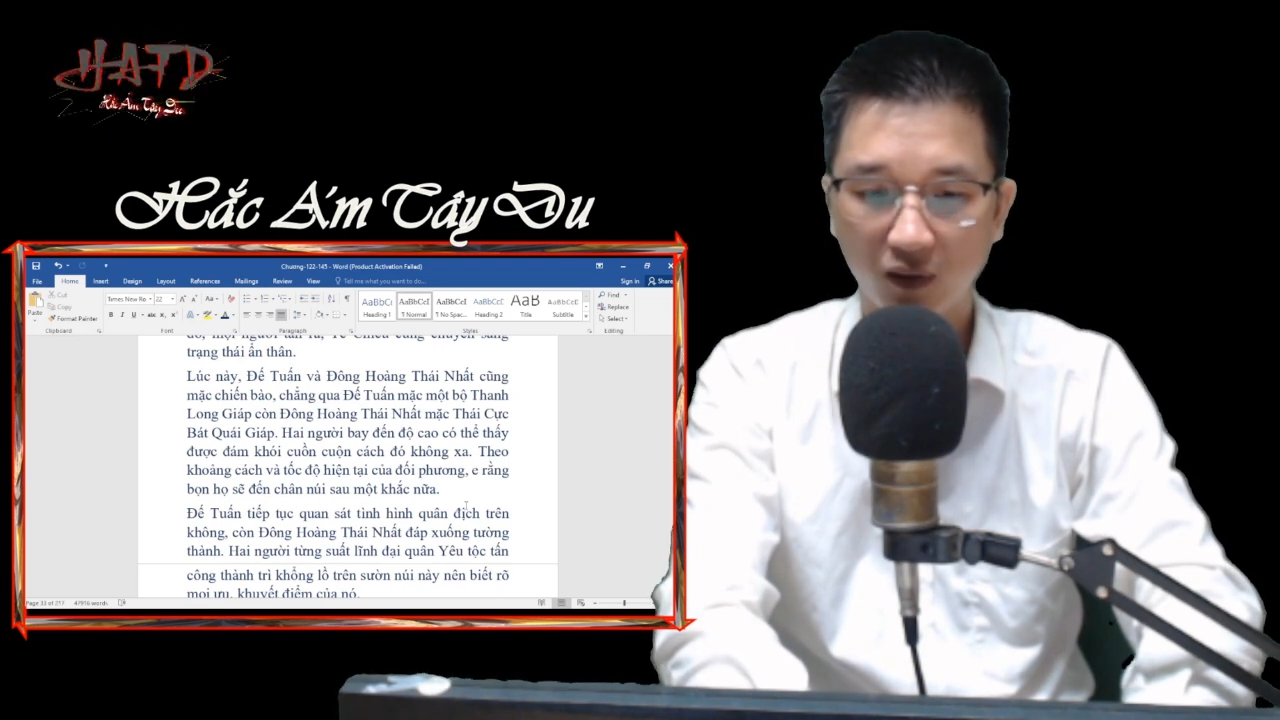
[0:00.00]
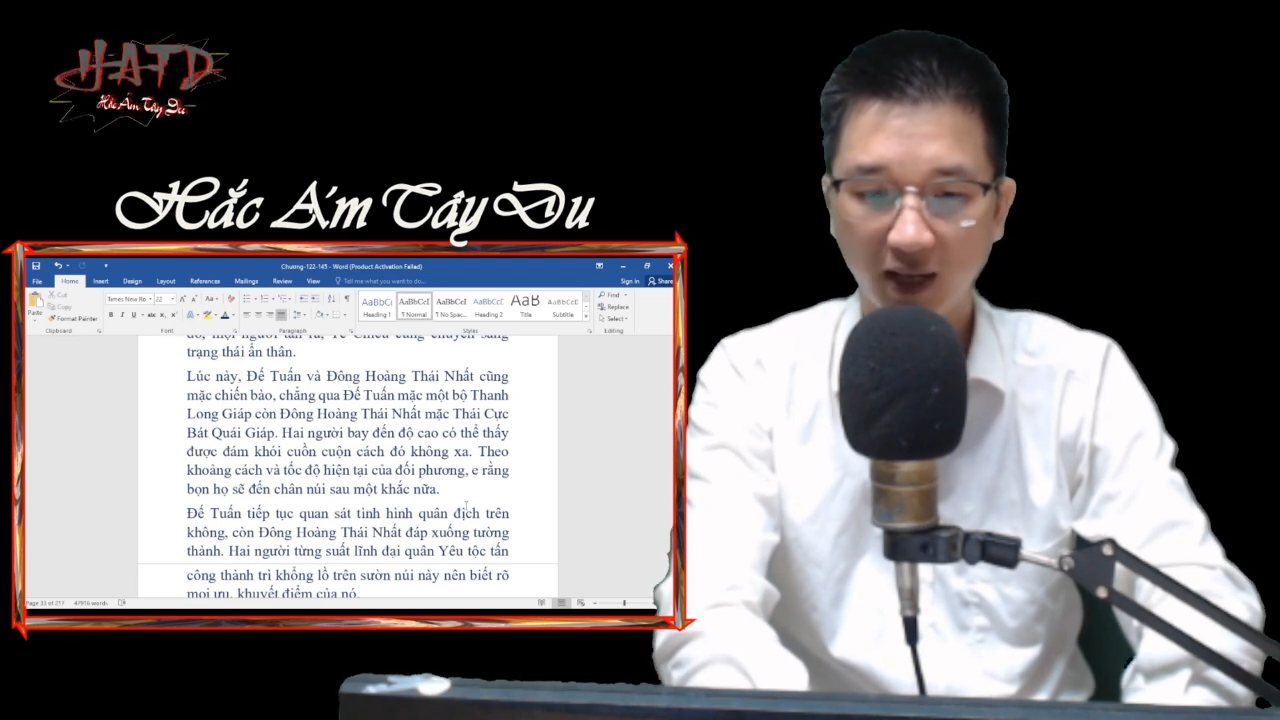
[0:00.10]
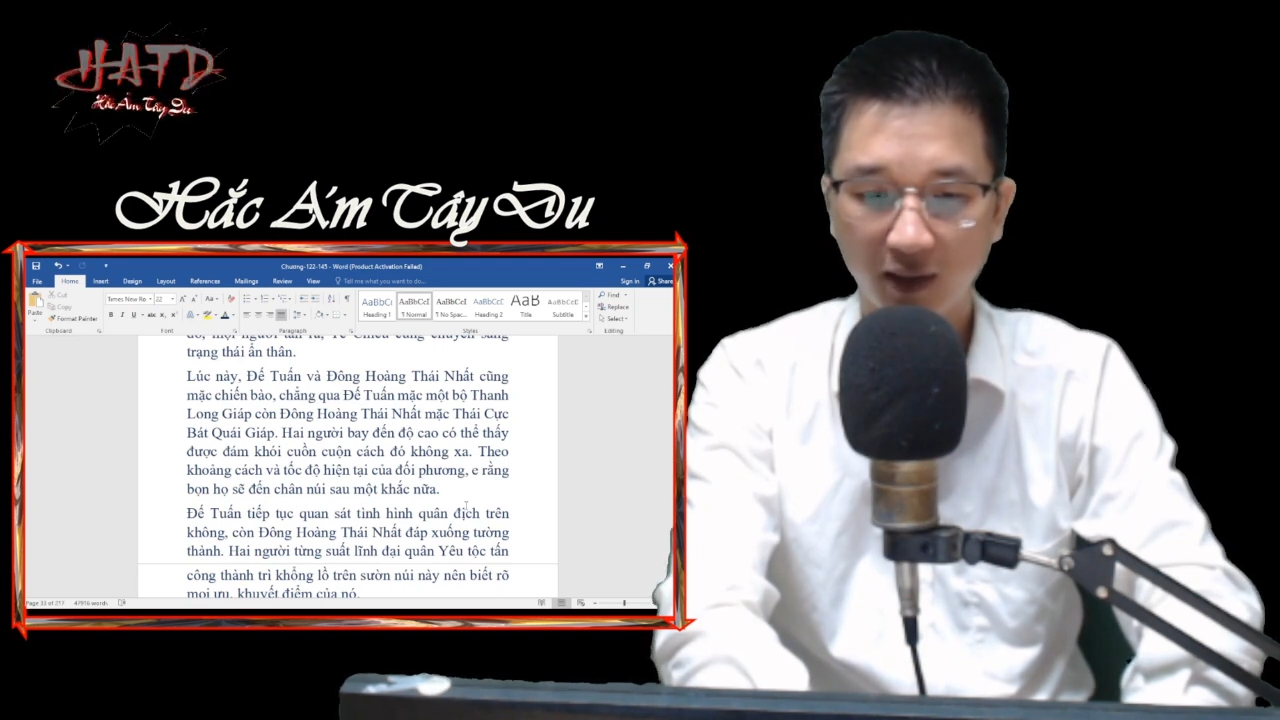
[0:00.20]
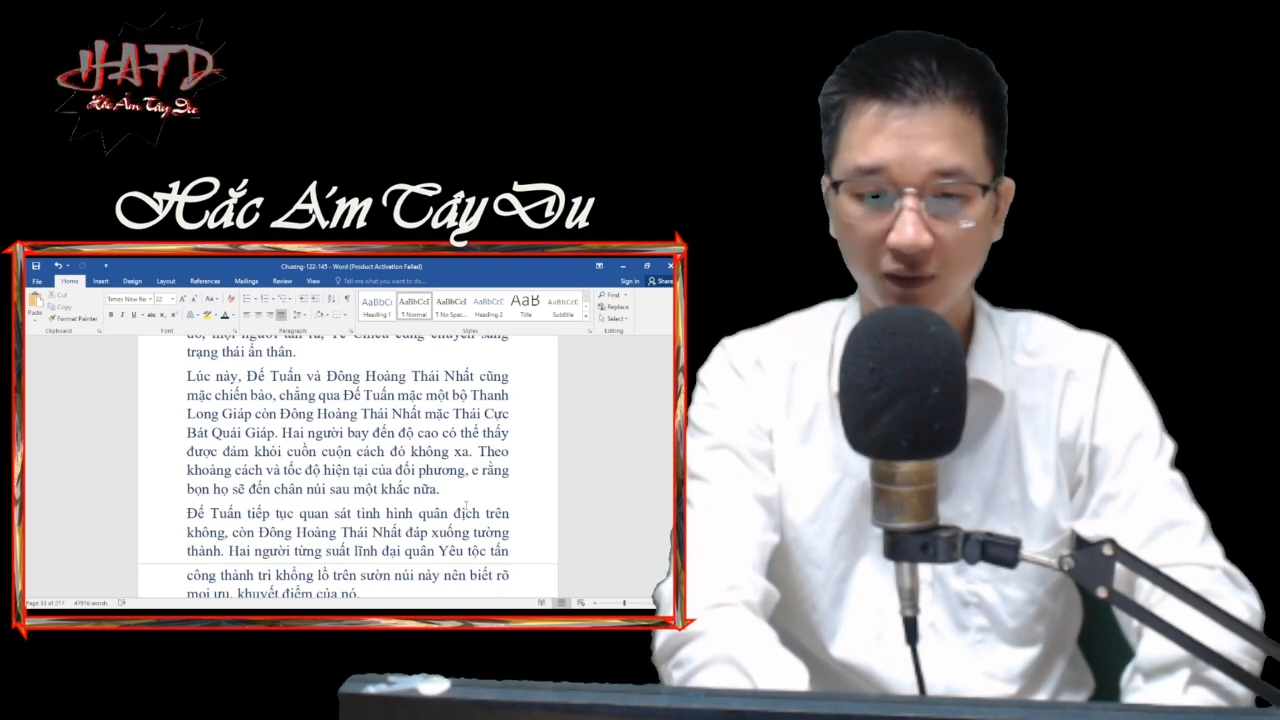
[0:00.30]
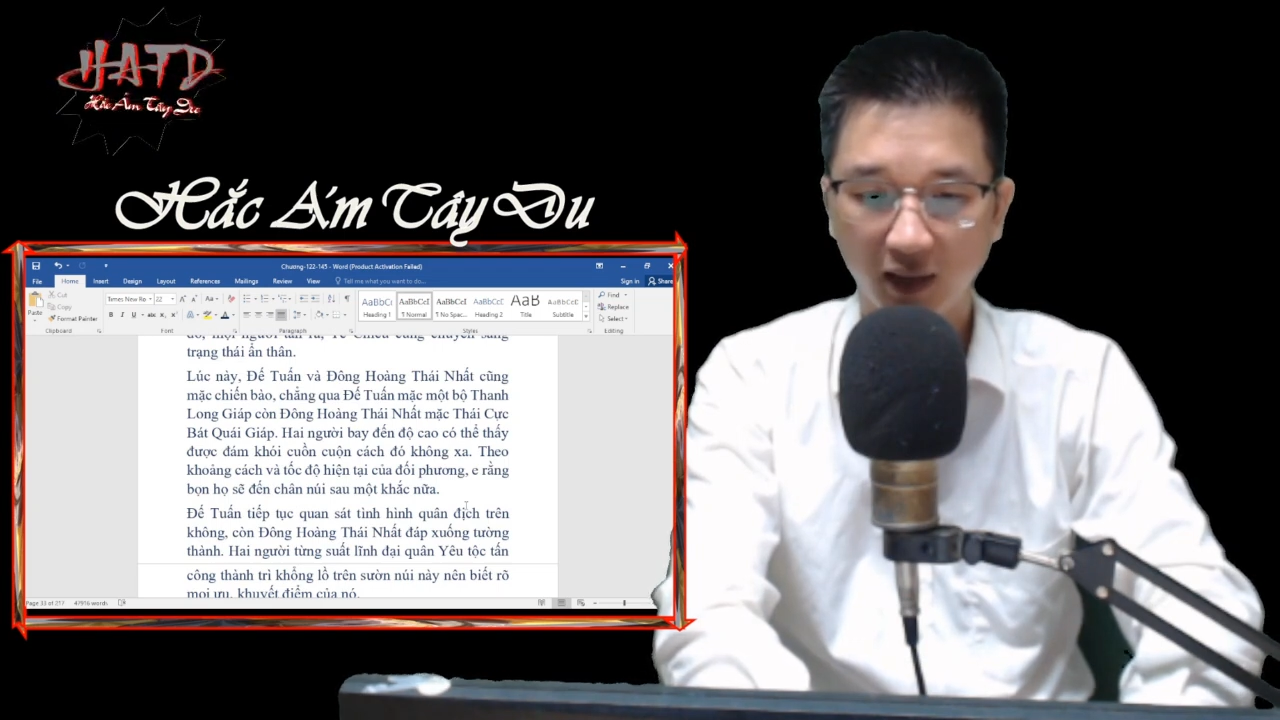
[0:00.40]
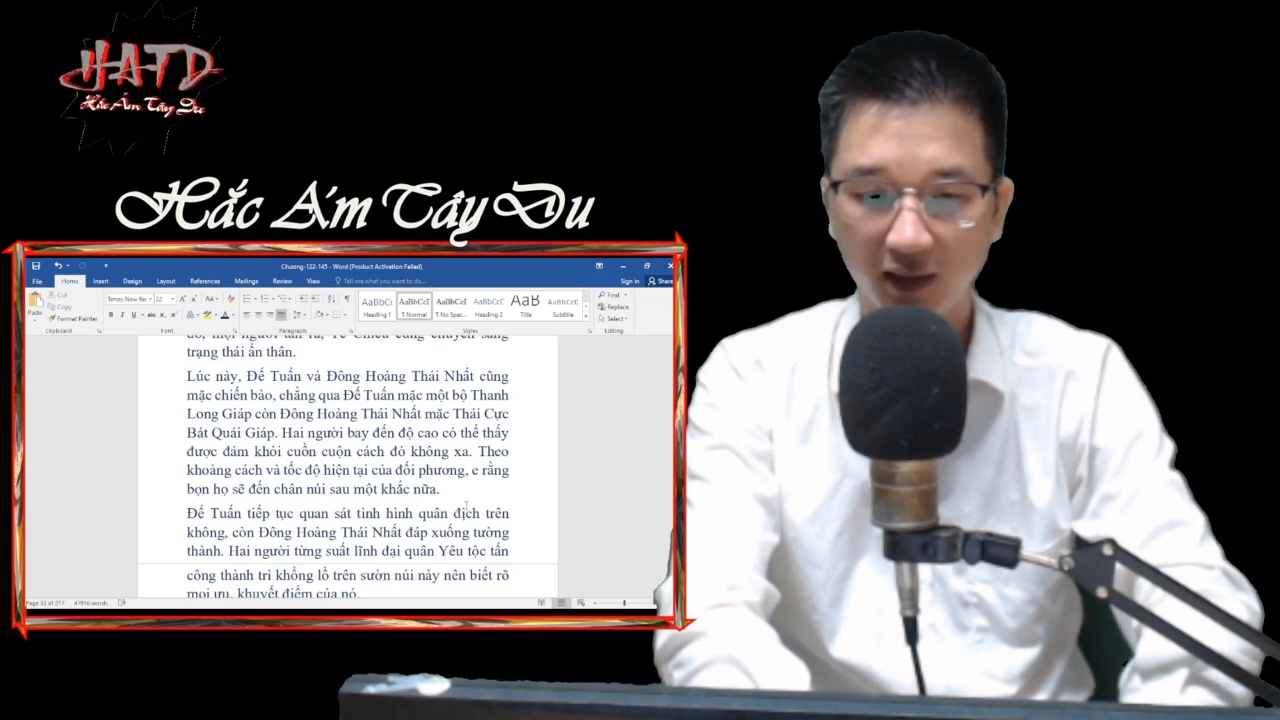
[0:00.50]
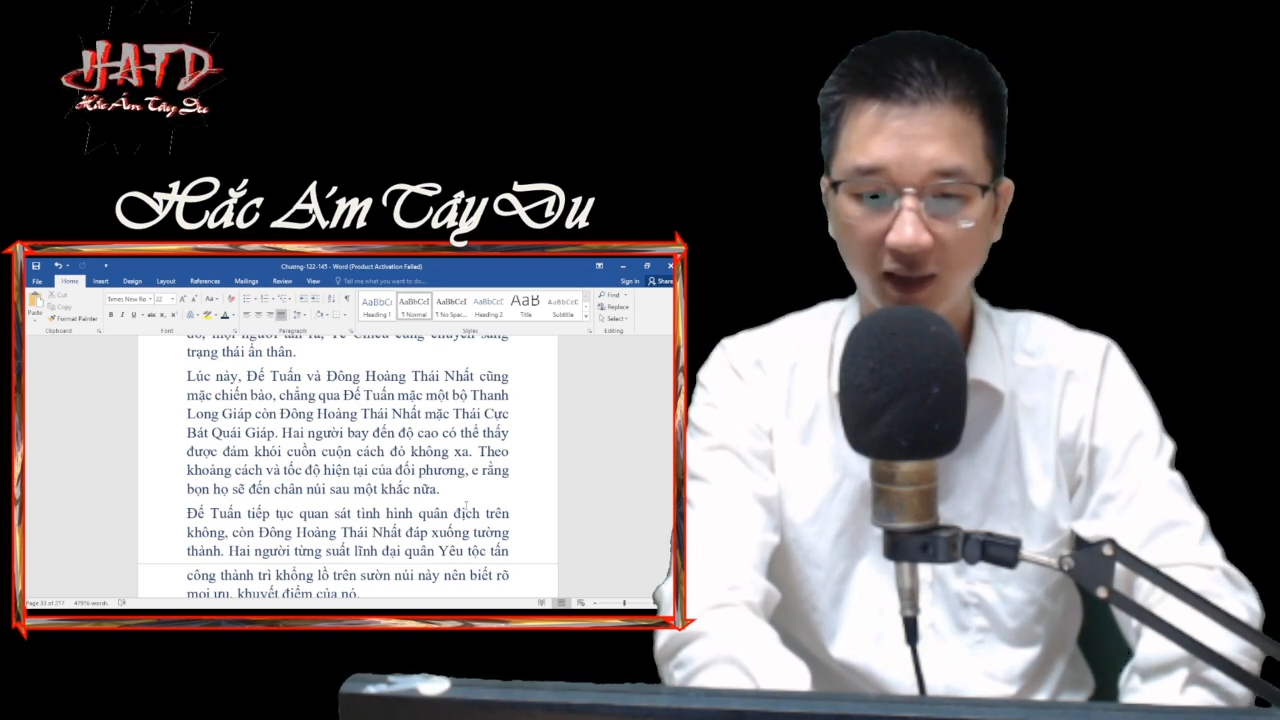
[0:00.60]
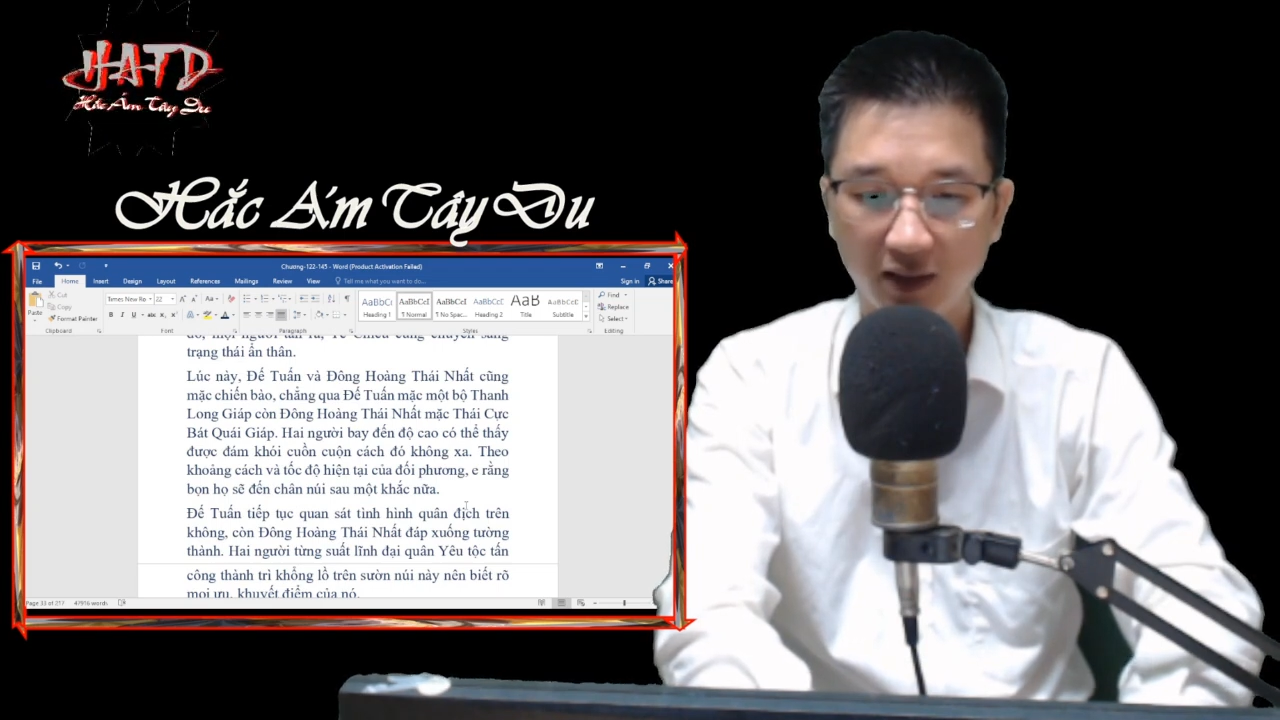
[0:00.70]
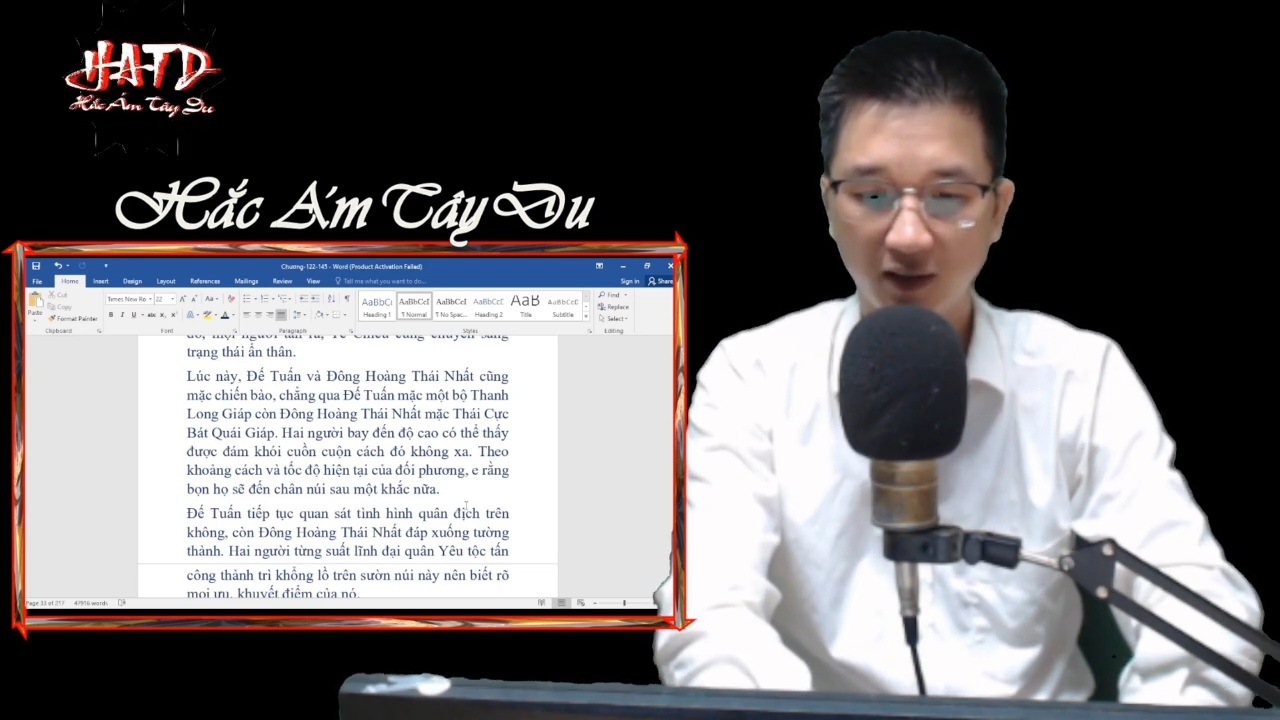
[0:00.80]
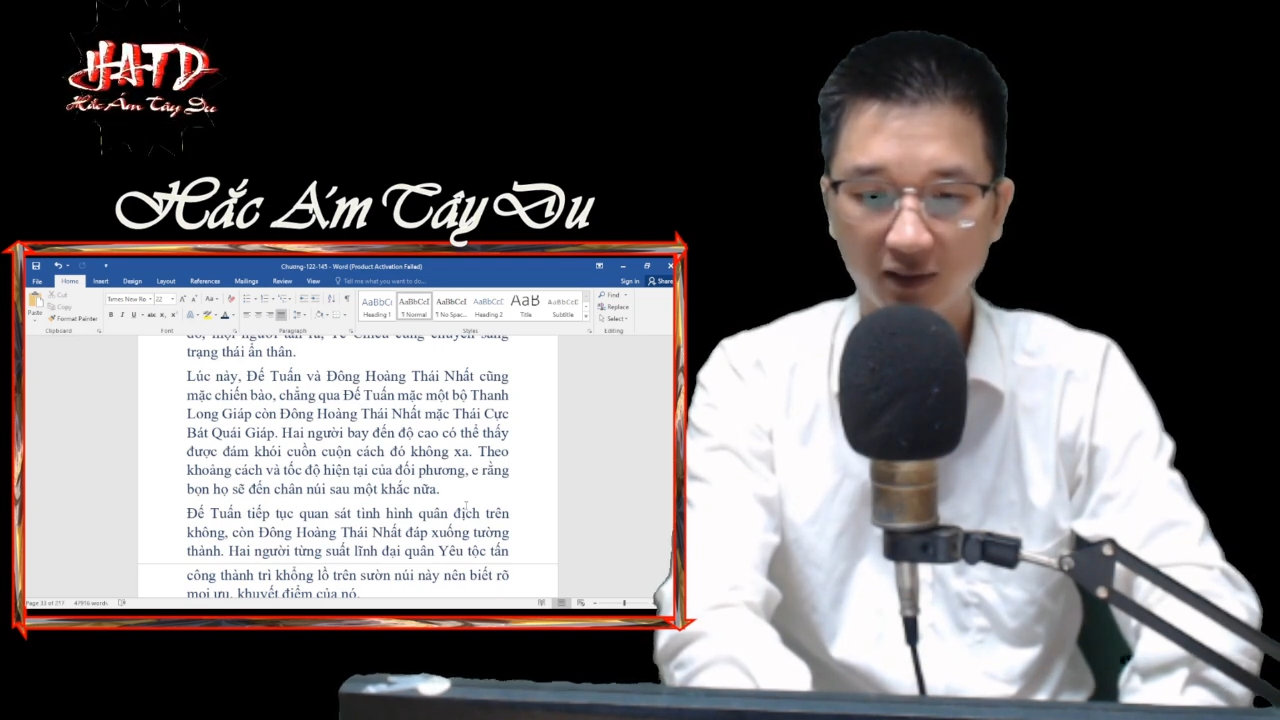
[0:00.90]
cao có thể
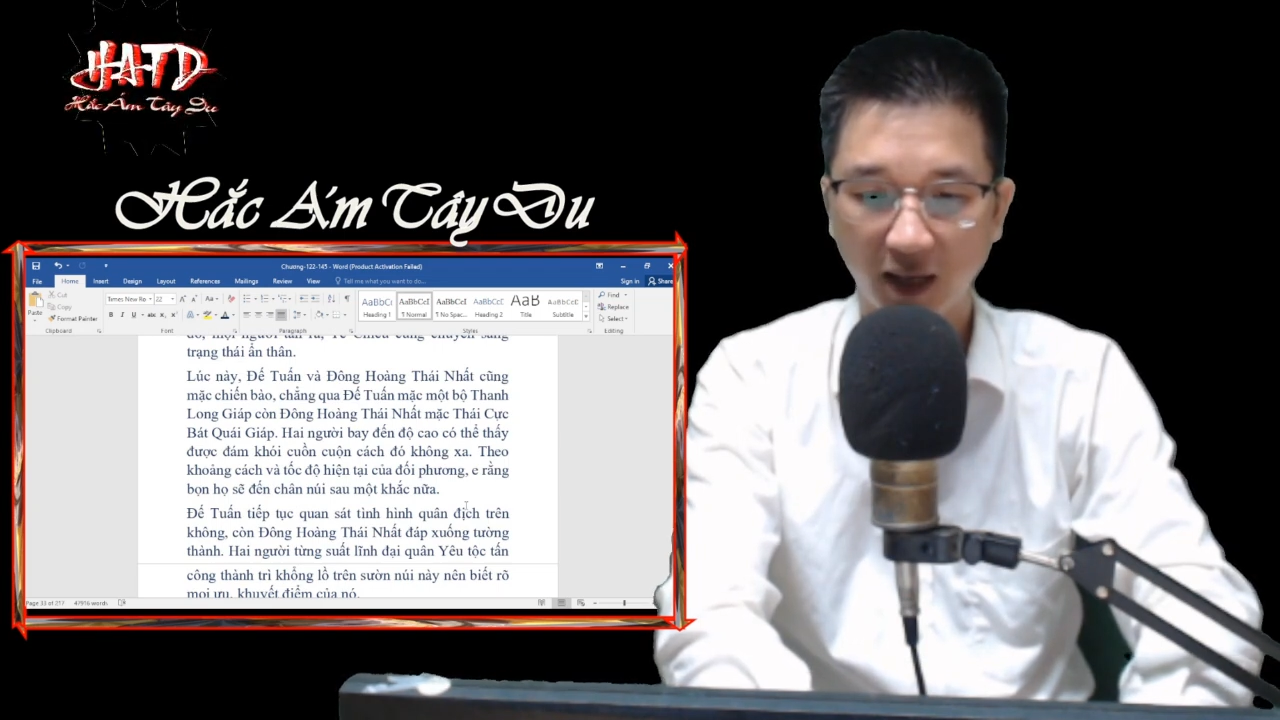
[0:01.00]
thấy được